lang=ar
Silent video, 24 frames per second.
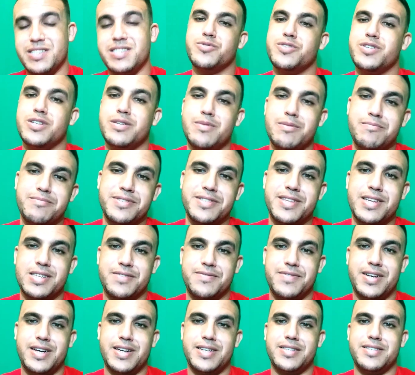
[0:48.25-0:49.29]
واش اللي ما مشتركش
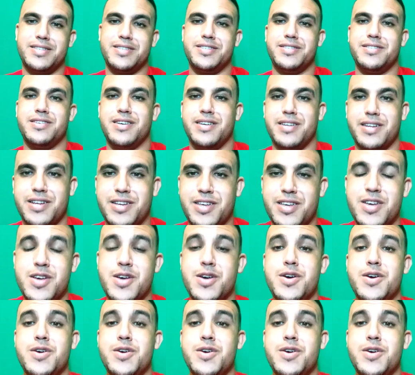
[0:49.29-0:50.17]
في القناه تشترك